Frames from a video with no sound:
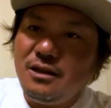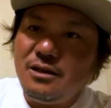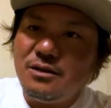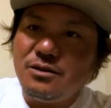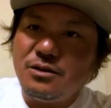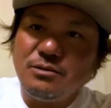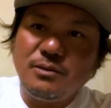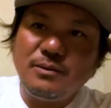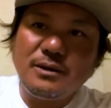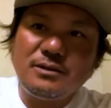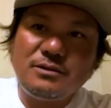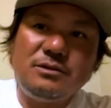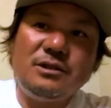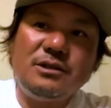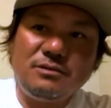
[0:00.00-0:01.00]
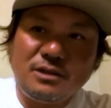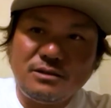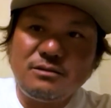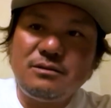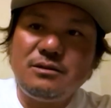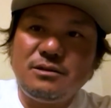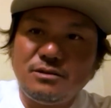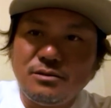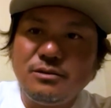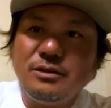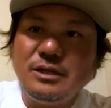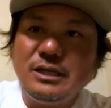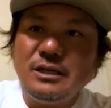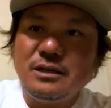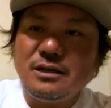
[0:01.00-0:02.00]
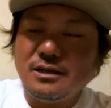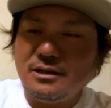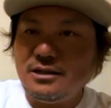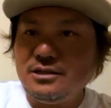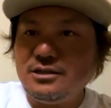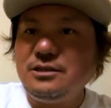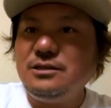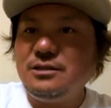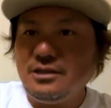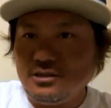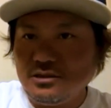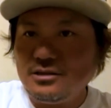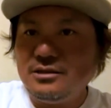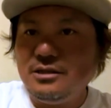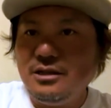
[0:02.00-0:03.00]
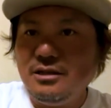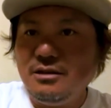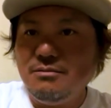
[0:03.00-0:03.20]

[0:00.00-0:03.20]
そのまま食ってくるっていう形です。